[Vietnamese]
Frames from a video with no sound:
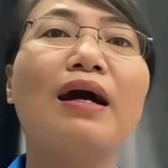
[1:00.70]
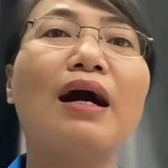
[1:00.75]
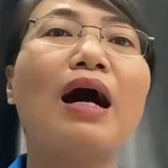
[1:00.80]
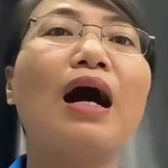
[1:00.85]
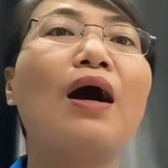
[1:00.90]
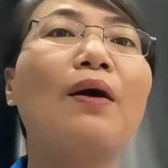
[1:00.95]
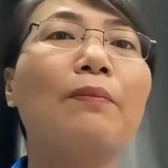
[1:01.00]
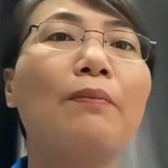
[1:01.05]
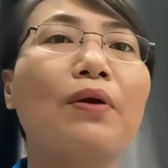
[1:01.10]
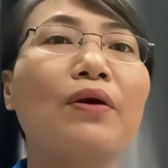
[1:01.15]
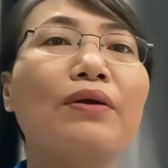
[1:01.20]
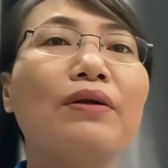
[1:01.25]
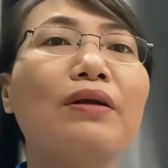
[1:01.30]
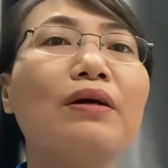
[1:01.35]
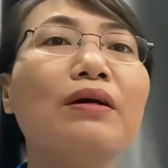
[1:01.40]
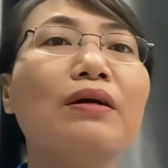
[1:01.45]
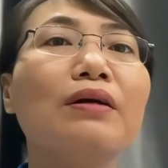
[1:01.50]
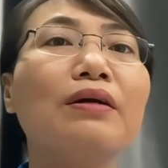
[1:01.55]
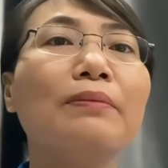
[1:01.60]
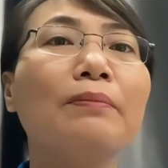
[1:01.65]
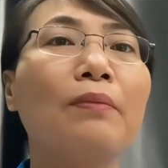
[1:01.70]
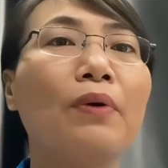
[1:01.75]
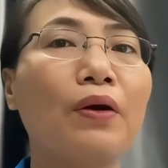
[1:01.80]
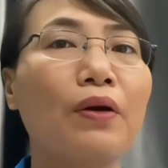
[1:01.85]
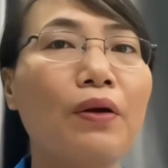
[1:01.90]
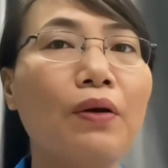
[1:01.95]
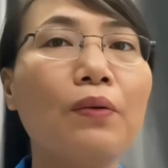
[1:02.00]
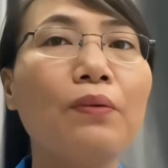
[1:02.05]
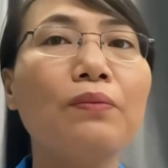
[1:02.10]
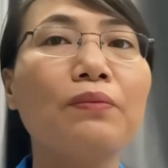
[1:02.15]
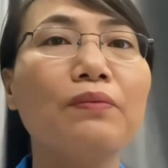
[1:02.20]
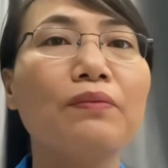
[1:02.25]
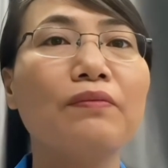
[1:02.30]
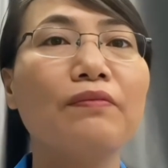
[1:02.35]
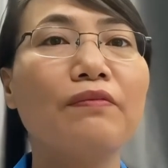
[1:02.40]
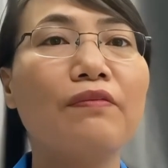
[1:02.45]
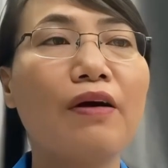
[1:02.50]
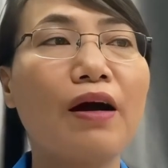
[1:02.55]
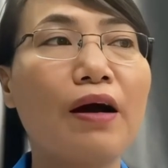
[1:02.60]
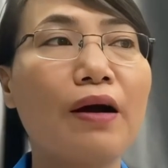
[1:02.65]
học mọi nơi, mọi lúc
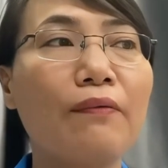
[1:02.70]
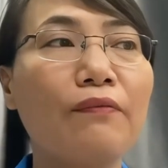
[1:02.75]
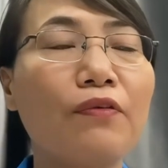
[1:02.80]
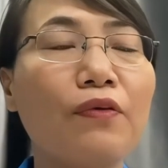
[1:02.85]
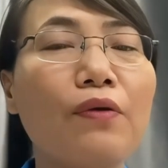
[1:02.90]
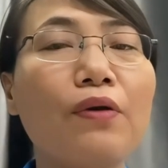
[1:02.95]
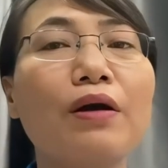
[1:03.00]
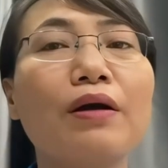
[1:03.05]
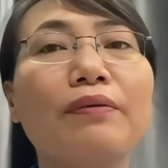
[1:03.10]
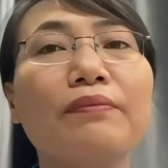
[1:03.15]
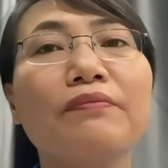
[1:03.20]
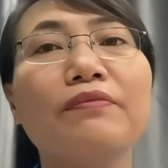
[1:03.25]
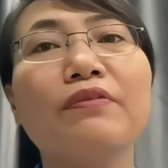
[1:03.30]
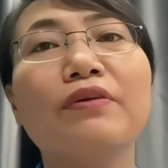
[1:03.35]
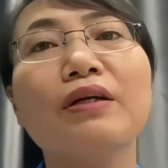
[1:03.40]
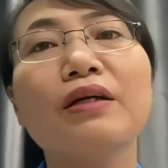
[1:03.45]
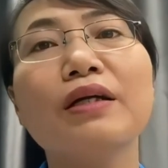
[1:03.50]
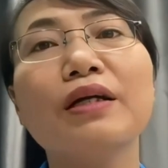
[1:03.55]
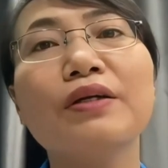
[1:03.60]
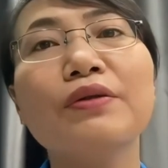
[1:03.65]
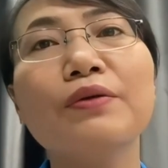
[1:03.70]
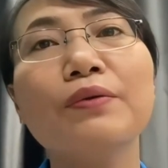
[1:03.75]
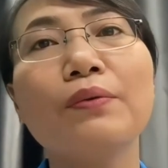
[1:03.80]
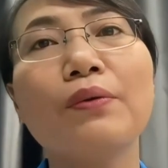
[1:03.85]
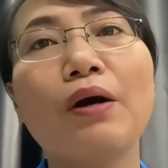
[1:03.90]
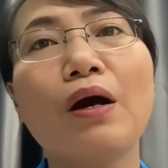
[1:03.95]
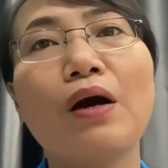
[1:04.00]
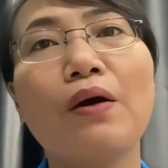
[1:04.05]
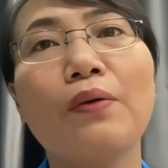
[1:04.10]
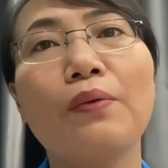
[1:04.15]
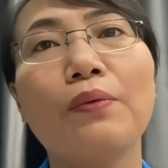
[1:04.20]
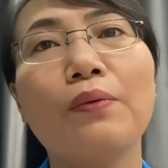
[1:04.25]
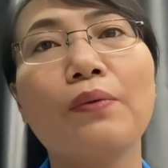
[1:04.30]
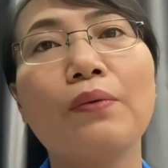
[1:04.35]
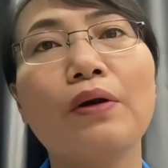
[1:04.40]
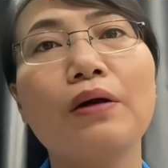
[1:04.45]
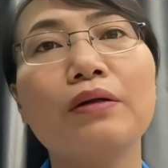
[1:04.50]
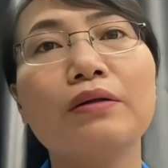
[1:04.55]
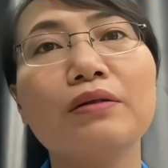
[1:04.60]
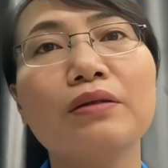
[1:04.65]
và phù hợp với cái nhu cầu
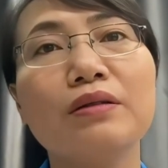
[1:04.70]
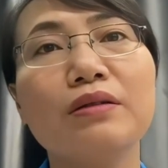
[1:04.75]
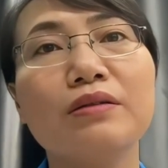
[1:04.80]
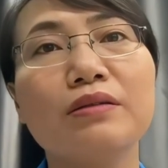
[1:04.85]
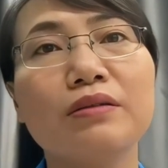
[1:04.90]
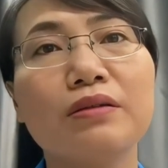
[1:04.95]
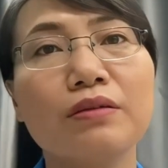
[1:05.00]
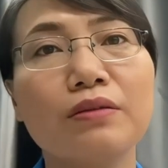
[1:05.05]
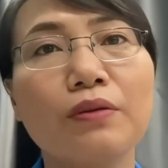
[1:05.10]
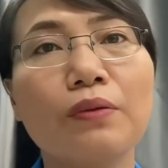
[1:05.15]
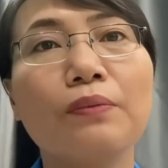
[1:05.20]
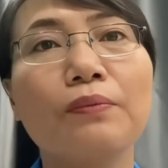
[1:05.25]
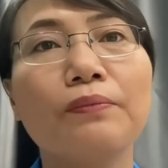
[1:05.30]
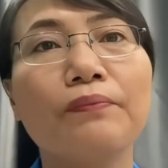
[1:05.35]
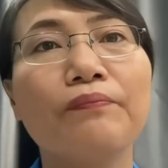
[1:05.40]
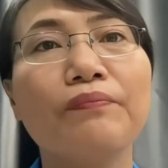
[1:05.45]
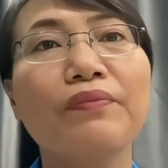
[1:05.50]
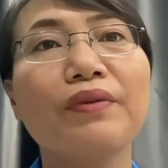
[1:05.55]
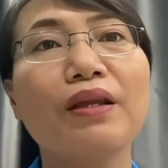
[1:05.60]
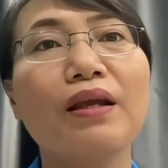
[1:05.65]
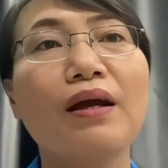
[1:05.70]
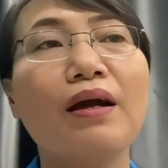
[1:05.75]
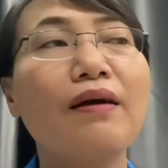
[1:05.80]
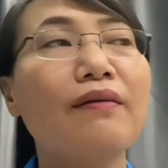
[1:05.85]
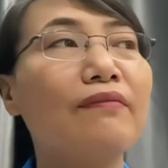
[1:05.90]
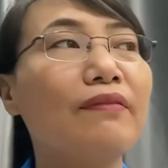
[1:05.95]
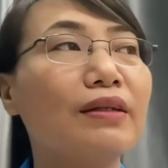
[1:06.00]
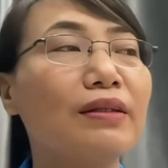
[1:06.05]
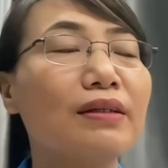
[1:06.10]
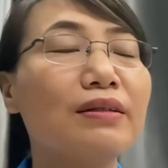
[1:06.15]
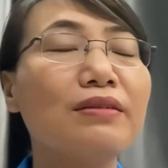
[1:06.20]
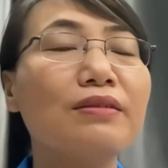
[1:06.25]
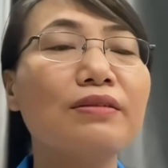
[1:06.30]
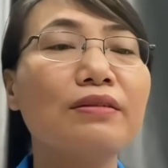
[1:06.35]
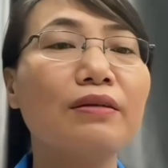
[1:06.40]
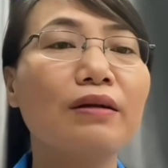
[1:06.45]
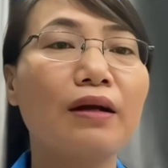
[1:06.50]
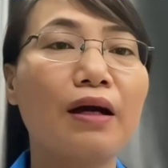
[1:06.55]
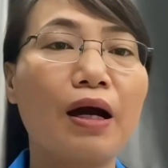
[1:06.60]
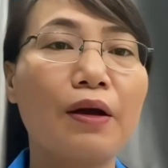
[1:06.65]
của người sử dụng. Và thị
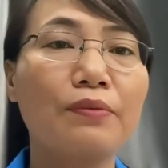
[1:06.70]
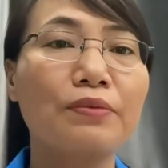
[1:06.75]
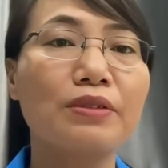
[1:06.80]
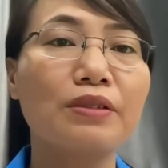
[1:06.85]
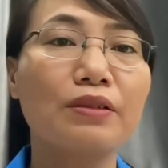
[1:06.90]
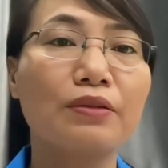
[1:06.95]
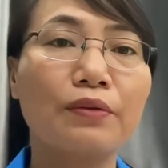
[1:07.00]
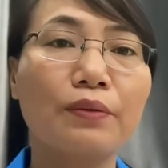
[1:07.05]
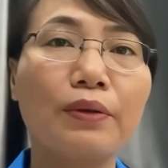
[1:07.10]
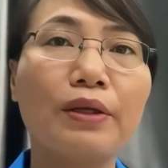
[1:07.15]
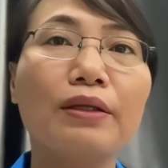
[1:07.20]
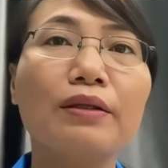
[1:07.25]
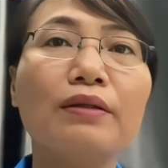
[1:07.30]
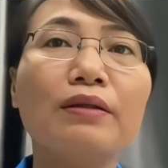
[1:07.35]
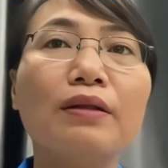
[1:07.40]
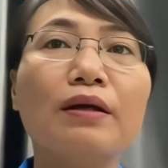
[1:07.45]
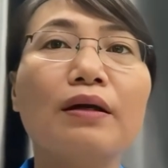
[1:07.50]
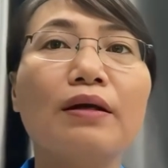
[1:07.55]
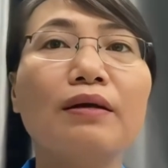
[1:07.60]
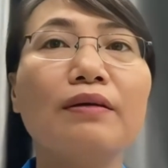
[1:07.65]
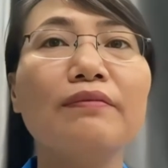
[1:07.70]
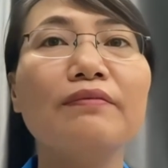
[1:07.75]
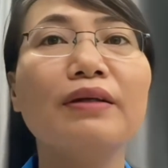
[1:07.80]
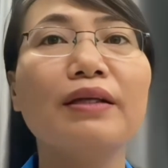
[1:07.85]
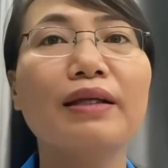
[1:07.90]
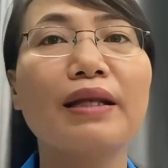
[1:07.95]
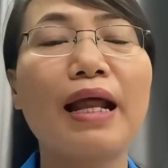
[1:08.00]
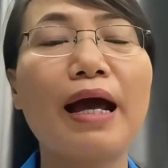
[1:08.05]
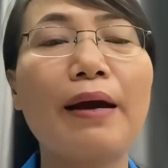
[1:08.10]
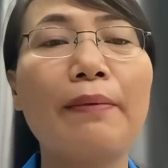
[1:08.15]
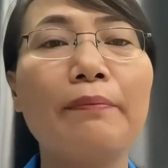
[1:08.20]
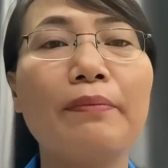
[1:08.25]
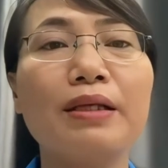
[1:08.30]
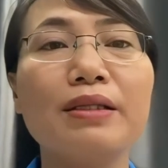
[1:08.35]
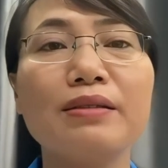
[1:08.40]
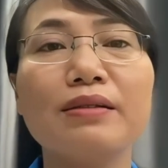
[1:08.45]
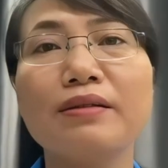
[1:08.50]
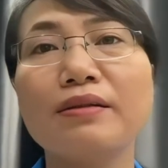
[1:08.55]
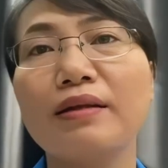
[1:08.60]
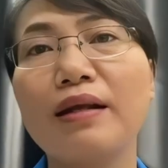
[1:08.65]
trường học trực tuyến ở Việt Nam
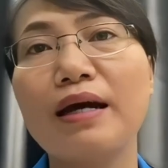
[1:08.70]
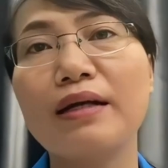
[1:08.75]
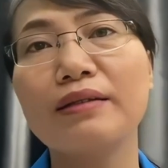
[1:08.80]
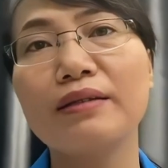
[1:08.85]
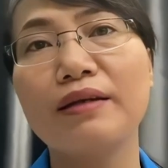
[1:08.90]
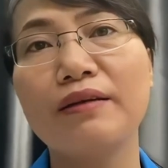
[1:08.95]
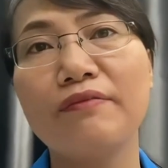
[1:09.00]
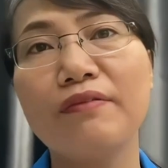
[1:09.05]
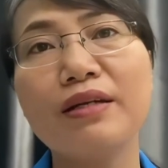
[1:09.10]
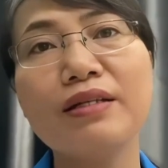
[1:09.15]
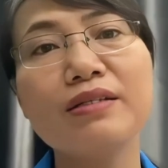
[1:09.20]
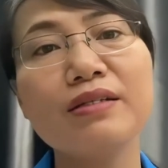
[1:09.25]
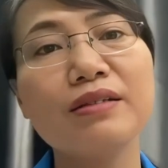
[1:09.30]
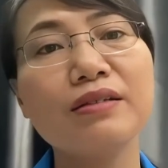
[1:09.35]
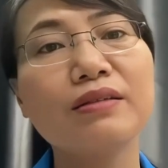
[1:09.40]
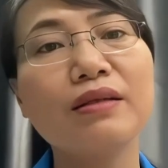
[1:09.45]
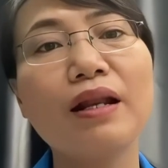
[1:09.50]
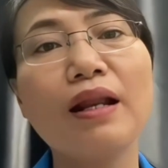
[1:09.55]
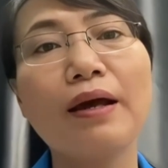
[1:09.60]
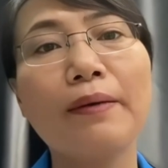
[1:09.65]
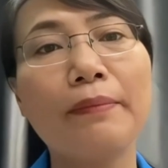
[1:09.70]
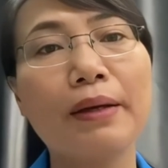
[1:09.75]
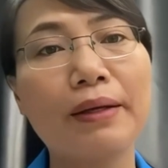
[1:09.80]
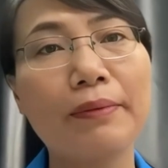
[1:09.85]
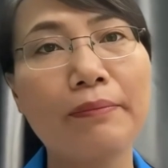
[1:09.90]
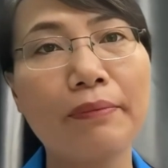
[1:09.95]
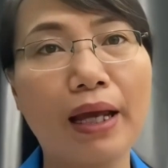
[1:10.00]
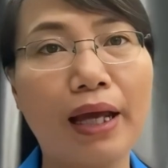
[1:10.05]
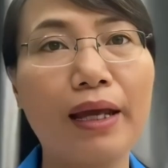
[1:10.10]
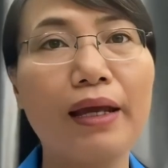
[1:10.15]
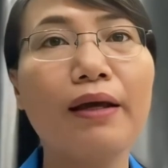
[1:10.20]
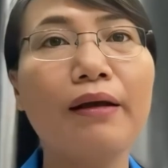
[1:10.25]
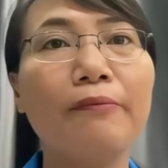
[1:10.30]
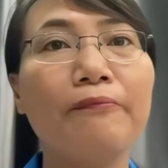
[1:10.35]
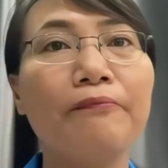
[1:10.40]
bây giờ đang thì phát triển rất là mạnh mẽ.